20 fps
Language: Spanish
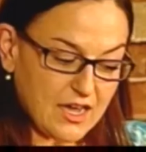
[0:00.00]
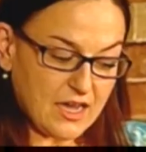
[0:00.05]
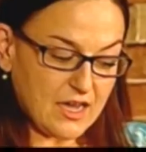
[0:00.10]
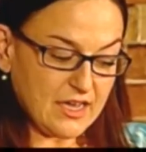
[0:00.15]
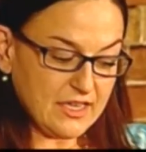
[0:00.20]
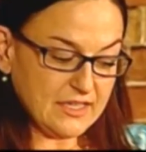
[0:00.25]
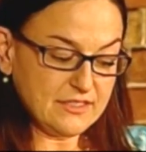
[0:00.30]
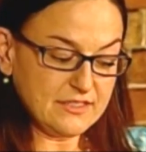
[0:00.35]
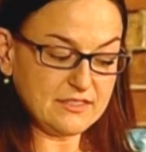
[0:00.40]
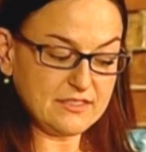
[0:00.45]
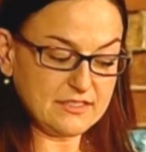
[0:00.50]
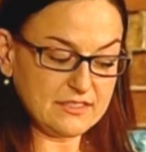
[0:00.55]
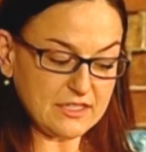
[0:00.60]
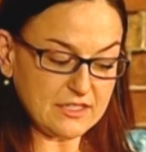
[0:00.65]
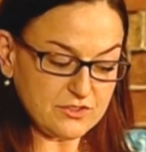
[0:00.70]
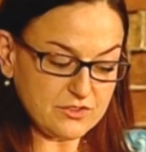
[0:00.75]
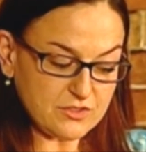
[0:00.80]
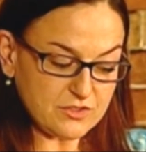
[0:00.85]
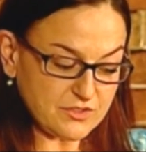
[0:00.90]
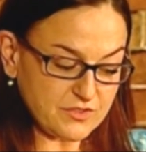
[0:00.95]
Hay
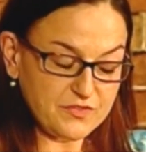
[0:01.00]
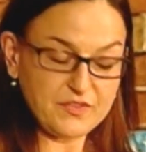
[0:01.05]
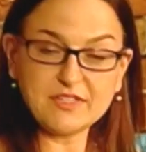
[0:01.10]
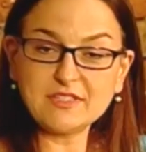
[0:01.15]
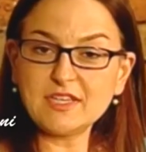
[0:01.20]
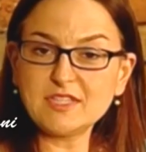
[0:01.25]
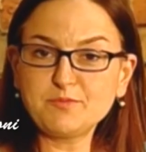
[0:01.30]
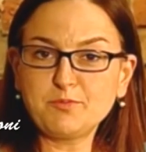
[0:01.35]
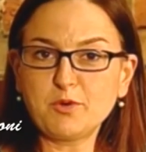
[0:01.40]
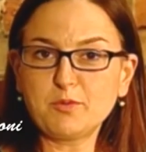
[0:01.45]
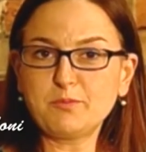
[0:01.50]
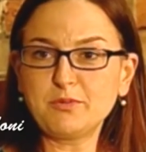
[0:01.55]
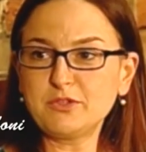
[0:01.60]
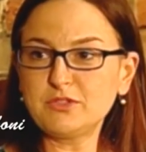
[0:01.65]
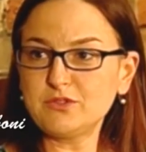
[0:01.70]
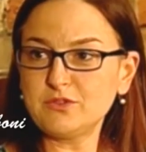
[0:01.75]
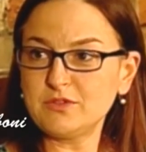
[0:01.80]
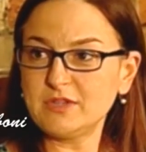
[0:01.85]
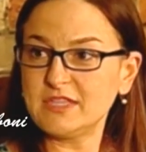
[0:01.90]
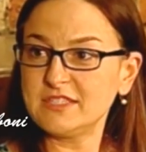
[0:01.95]
ciertos visas por
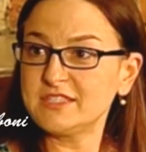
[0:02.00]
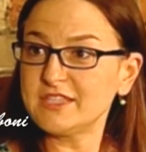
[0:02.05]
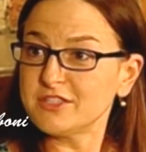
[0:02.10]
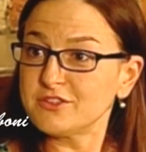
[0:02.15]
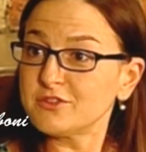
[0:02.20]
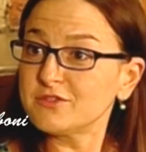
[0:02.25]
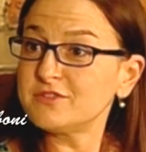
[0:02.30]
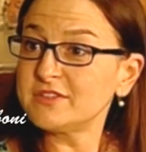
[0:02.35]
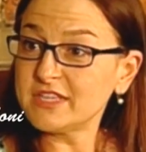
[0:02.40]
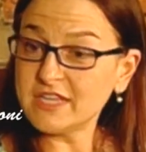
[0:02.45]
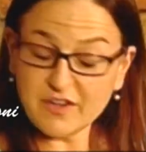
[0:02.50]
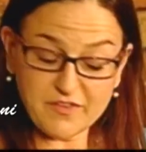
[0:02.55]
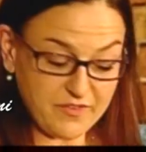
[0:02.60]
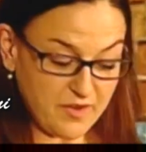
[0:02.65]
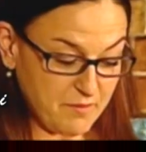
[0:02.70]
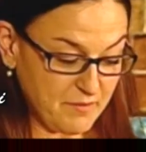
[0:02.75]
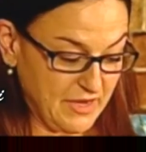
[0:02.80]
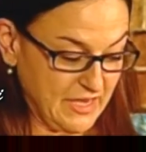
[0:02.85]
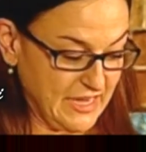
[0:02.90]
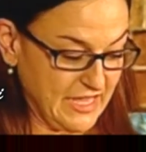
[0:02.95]
personas que no tienen
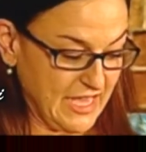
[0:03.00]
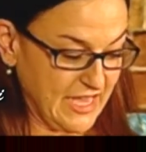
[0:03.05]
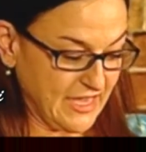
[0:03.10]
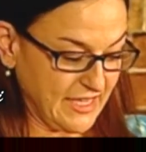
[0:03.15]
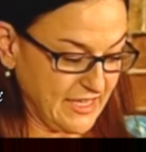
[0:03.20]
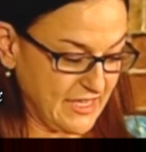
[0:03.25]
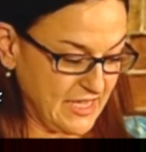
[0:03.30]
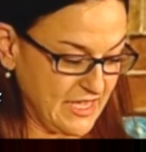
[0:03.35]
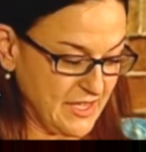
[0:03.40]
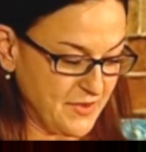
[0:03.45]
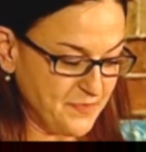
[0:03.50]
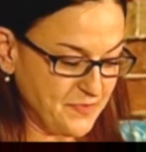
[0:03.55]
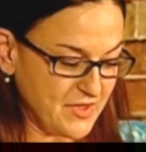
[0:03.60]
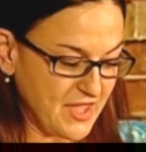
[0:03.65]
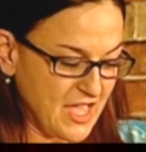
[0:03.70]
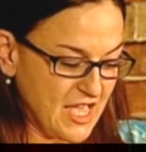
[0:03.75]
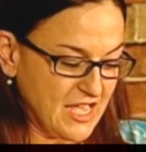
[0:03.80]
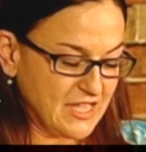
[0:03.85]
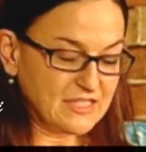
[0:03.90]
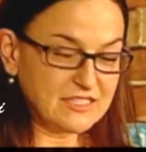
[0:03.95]
familia aquí.
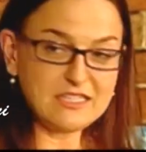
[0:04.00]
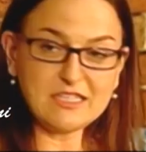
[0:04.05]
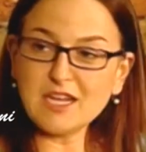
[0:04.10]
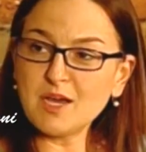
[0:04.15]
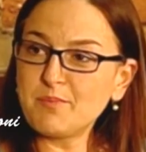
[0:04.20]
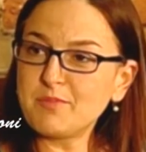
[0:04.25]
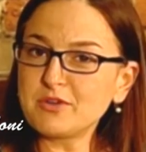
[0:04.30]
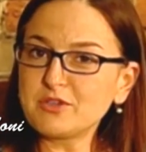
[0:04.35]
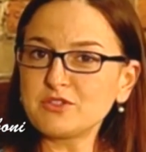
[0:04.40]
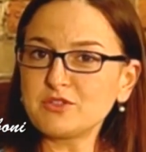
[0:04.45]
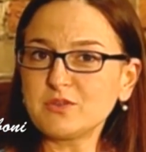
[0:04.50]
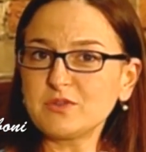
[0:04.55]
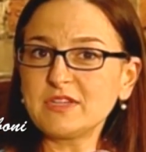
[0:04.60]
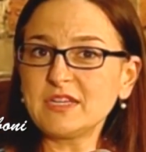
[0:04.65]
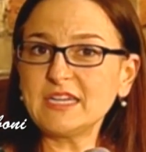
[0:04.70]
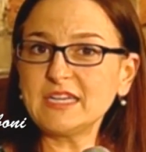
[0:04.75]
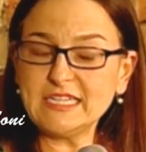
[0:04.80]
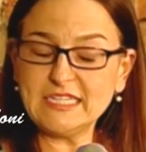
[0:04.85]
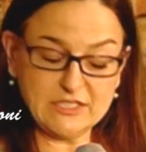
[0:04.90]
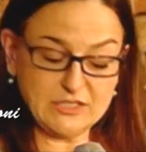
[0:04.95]
Si la
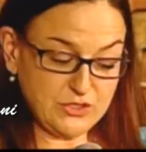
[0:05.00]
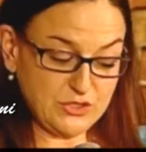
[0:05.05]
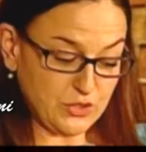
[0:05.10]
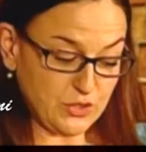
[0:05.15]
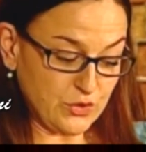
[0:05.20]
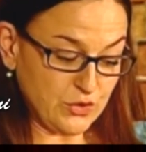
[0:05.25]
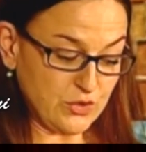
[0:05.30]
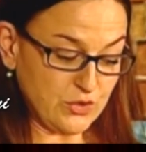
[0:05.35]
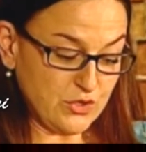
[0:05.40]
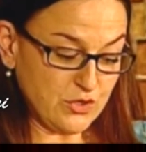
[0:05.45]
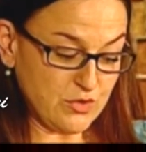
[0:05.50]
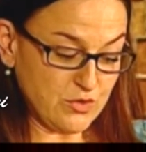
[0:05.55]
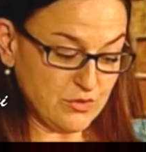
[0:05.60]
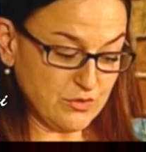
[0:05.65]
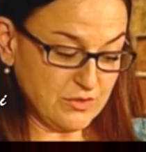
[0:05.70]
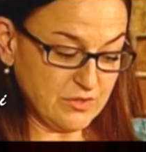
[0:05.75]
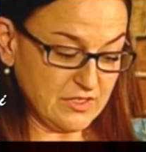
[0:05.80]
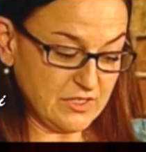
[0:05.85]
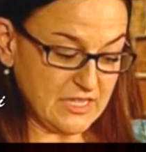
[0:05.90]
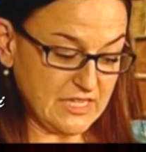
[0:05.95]
persona entró
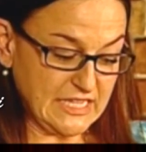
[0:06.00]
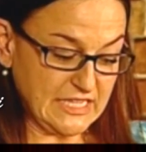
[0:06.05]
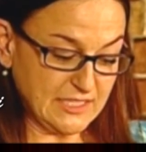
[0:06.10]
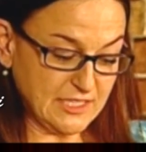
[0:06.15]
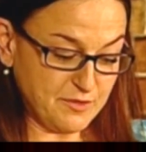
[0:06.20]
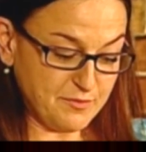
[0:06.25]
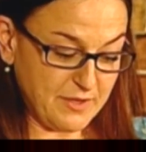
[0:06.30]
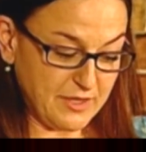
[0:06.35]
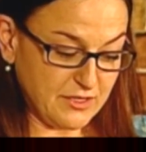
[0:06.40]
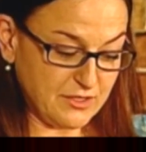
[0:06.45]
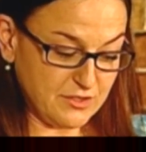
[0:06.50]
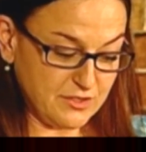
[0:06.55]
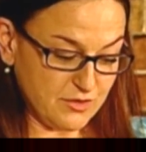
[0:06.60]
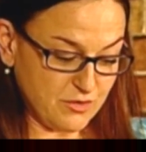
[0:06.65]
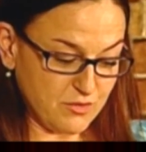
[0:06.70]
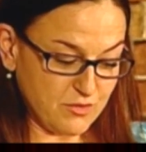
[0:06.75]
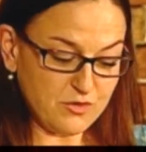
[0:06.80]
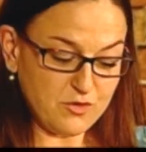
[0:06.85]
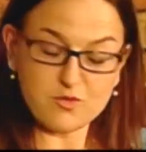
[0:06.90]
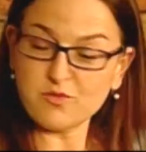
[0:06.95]
con
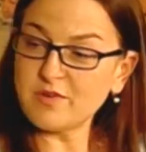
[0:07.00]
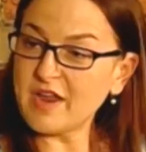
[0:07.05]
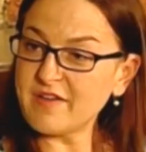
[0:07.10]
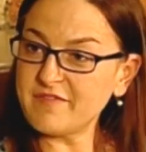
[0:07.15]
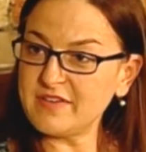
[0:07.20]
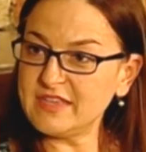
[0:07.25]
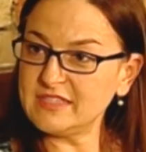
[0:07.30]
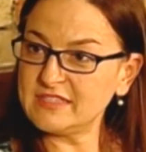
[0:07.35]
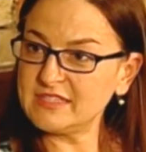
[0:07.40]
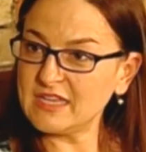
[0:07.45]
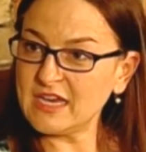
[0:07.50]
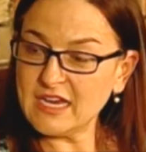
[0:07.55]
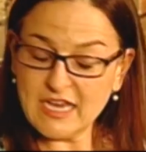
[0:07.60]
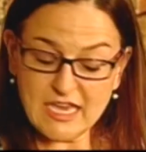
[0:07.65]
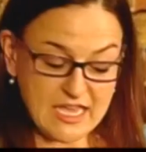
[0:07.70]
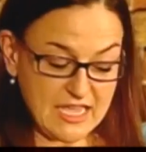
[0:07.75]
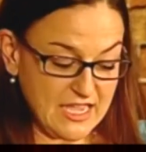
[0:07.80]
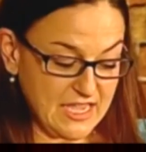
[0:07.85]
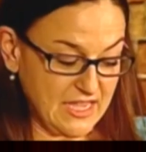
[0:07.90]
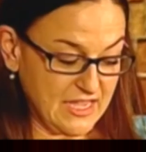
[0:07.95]
inspección, con una visa
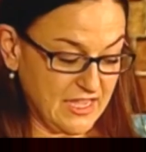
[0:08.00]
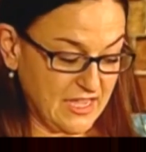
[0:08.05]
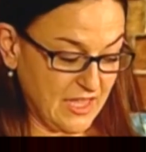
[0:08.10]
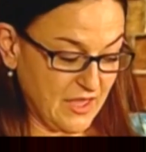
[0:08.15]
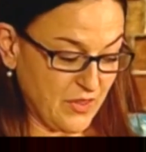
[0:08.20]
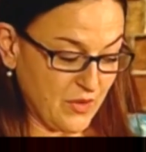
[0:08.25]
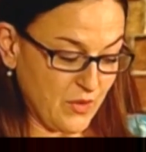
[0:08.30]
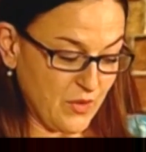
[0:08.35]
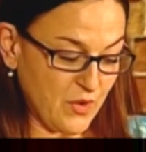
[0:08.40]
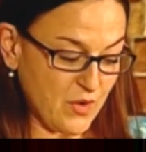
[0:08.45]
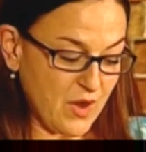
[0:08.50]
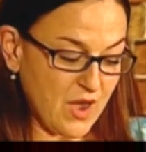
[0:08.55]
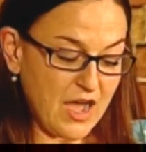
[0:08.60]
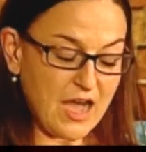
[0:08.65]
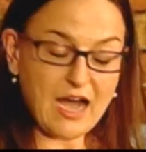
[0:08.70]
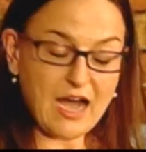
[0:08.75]
y quedó,